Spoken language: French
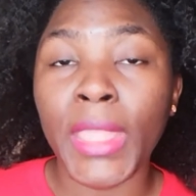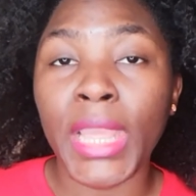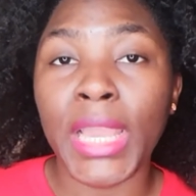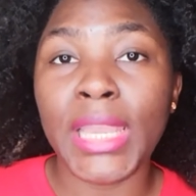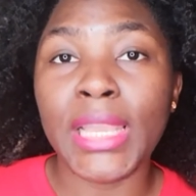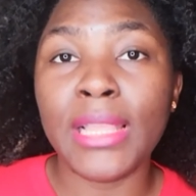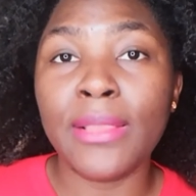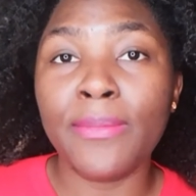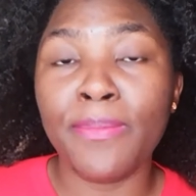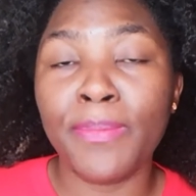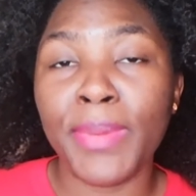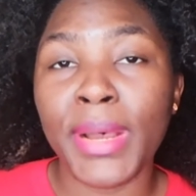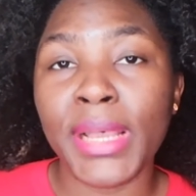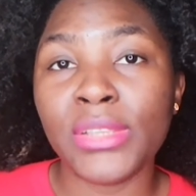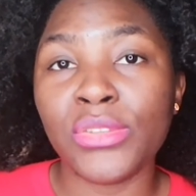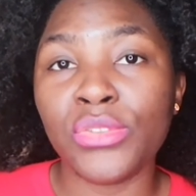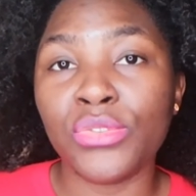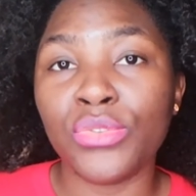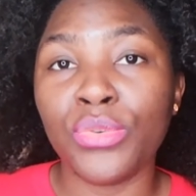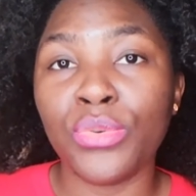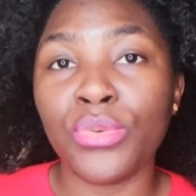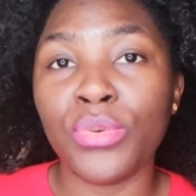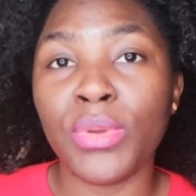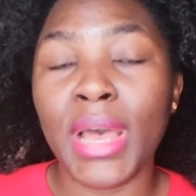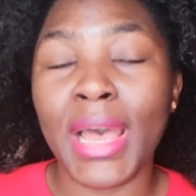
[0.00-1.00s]
Il passe
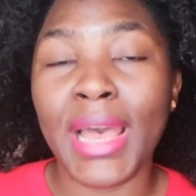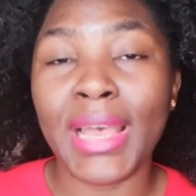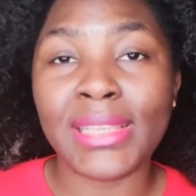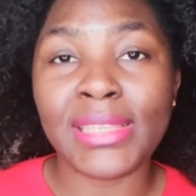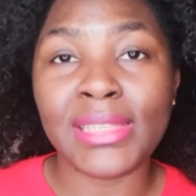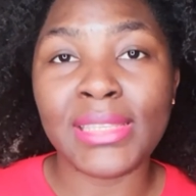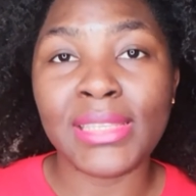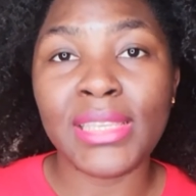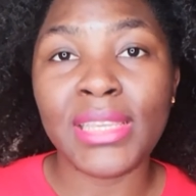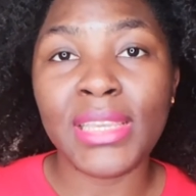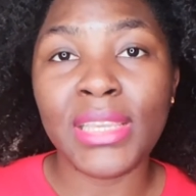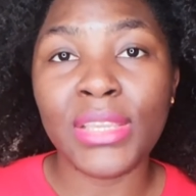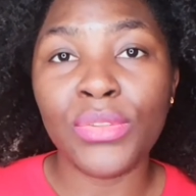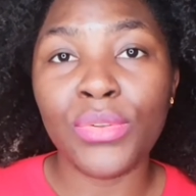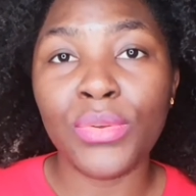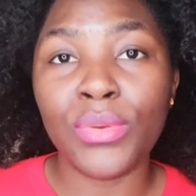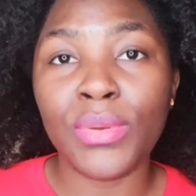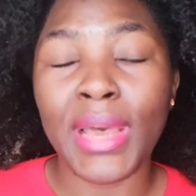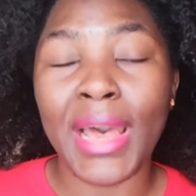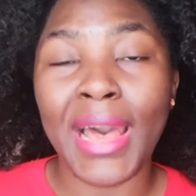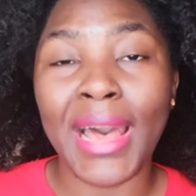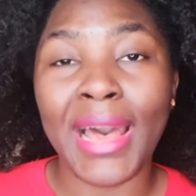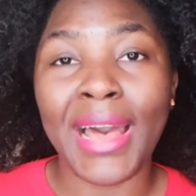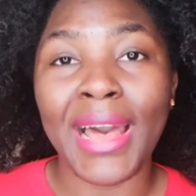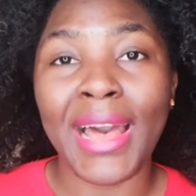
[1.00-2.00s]
de acide
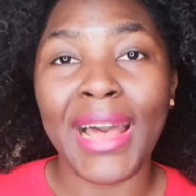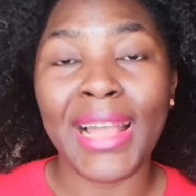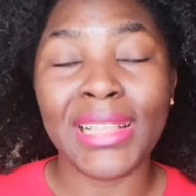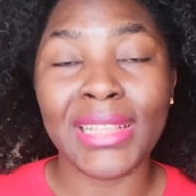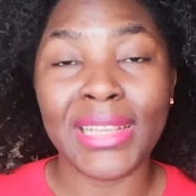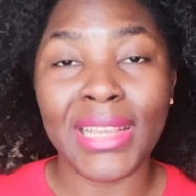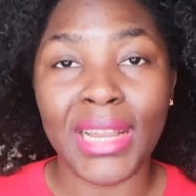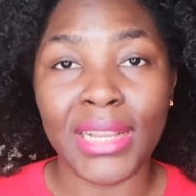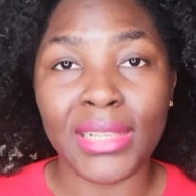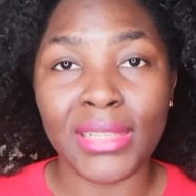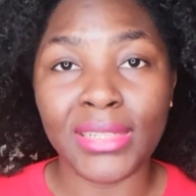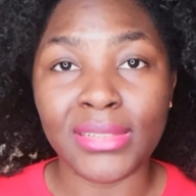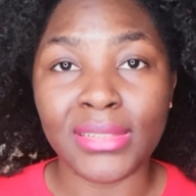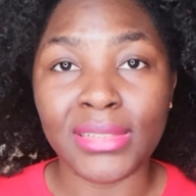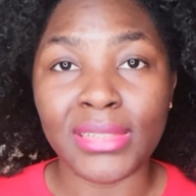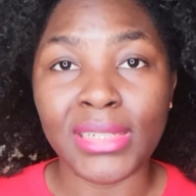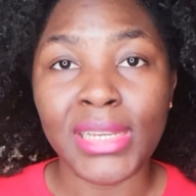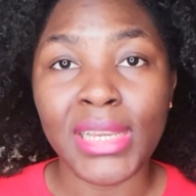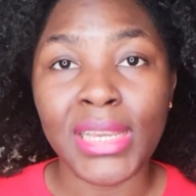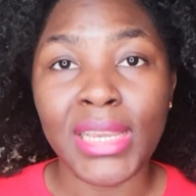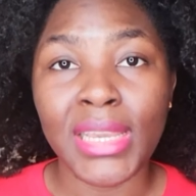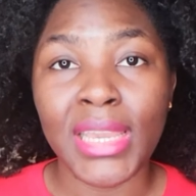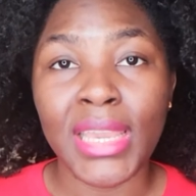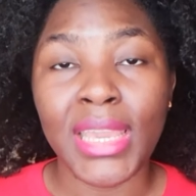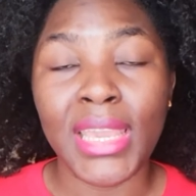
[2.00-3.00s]
à alcalin.
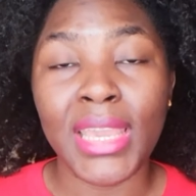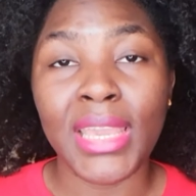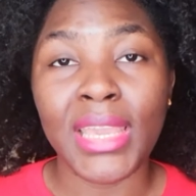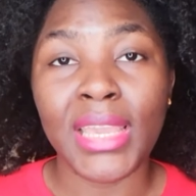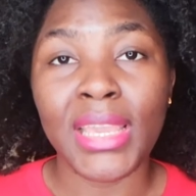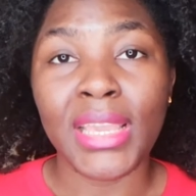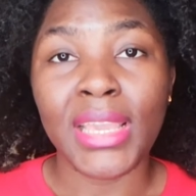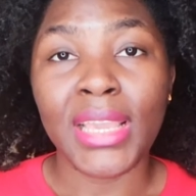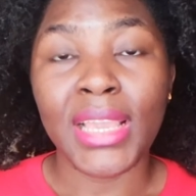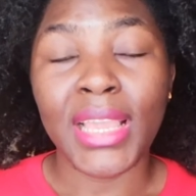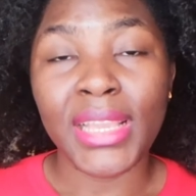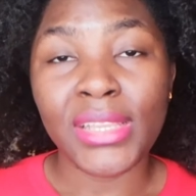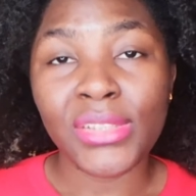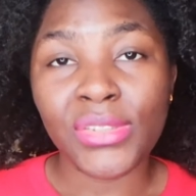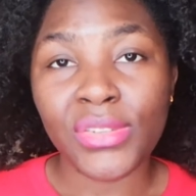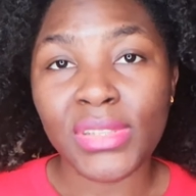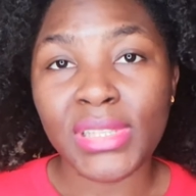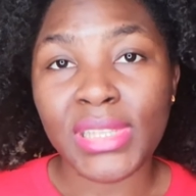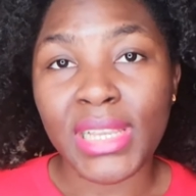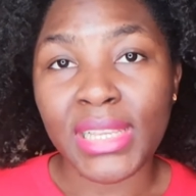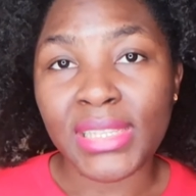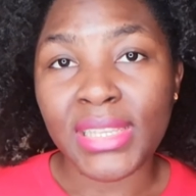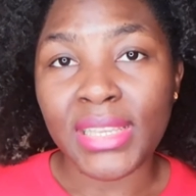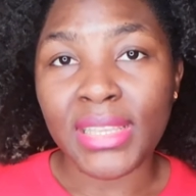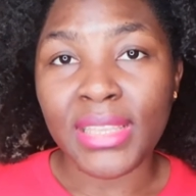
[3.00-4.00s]
Et qu'est-ce que
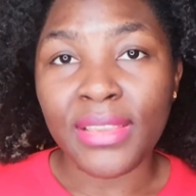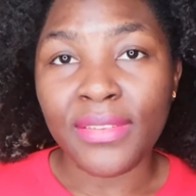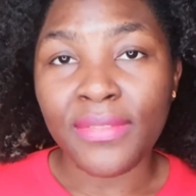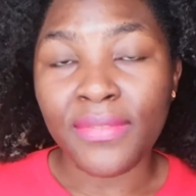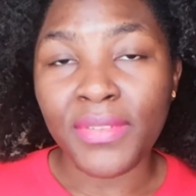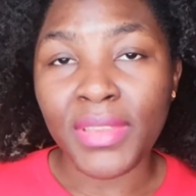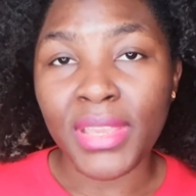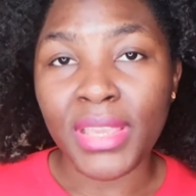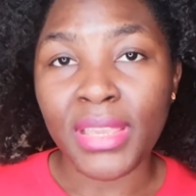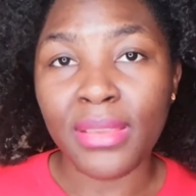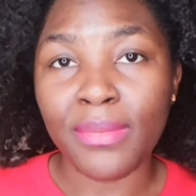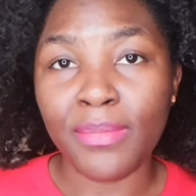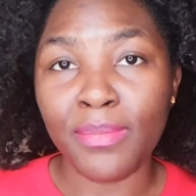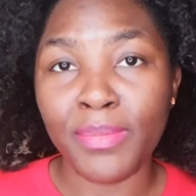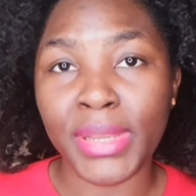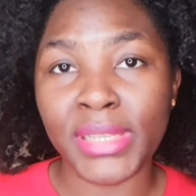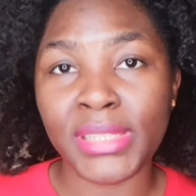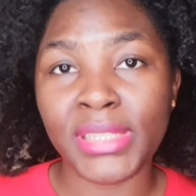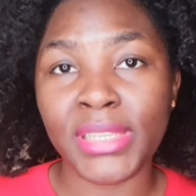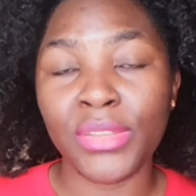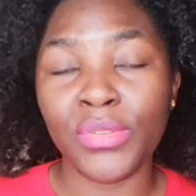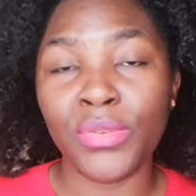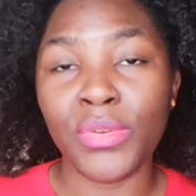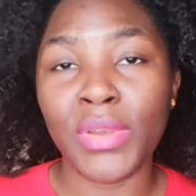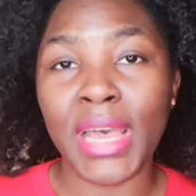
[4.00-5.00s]
ça signifie
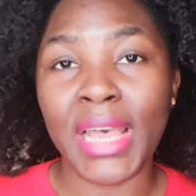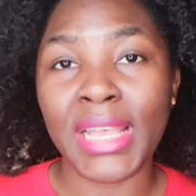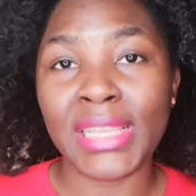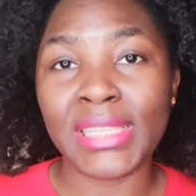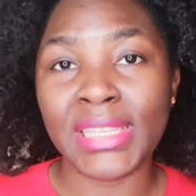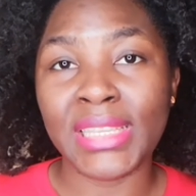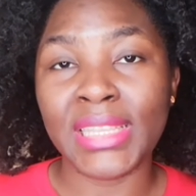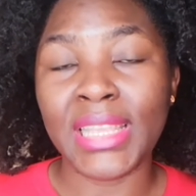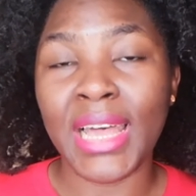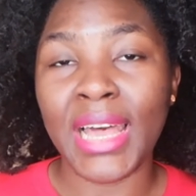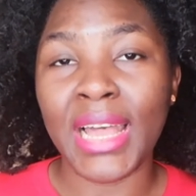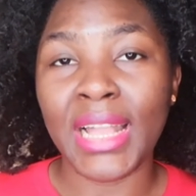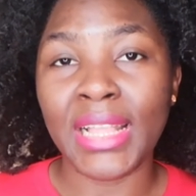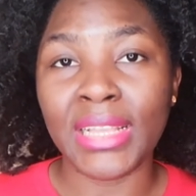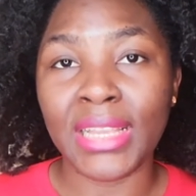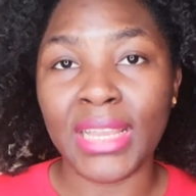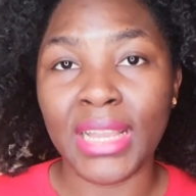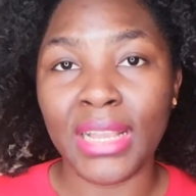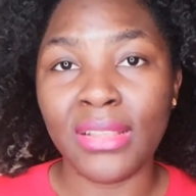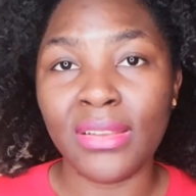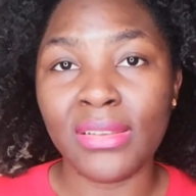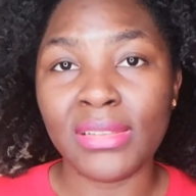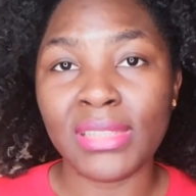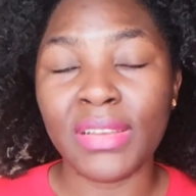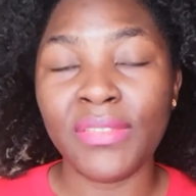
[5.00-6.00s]
passer de acide à
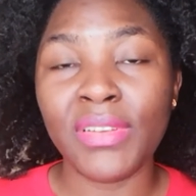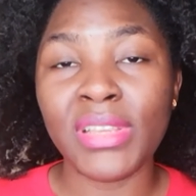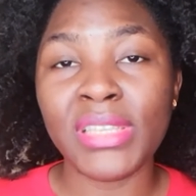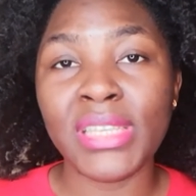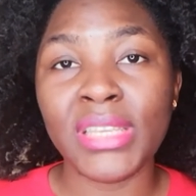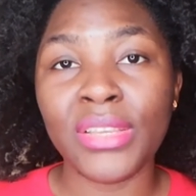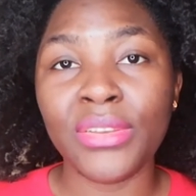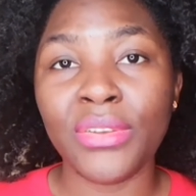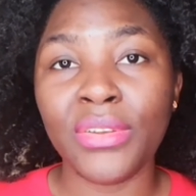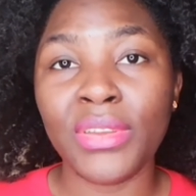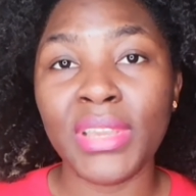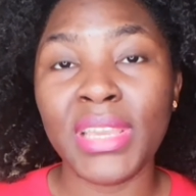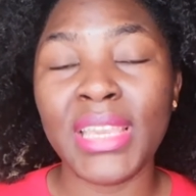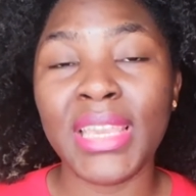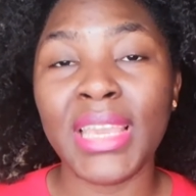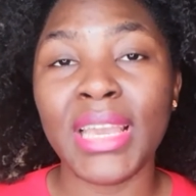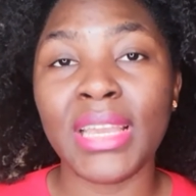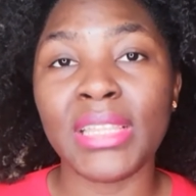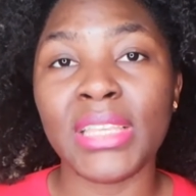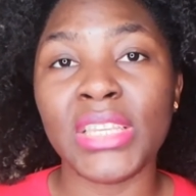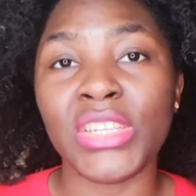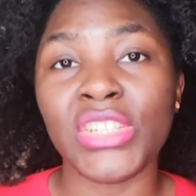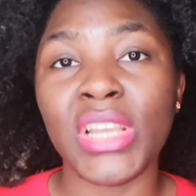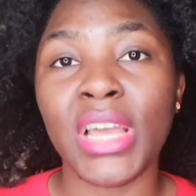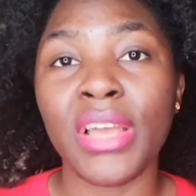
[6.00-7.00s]
alcalin Ça veut dire qu'il y a
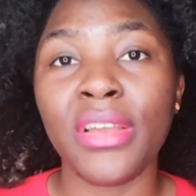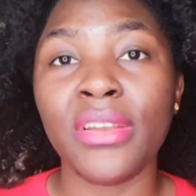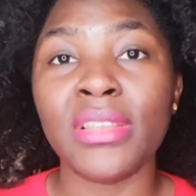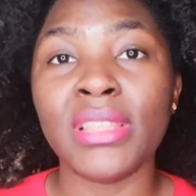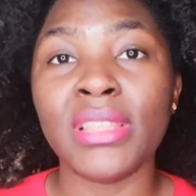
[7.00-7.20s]
déjà un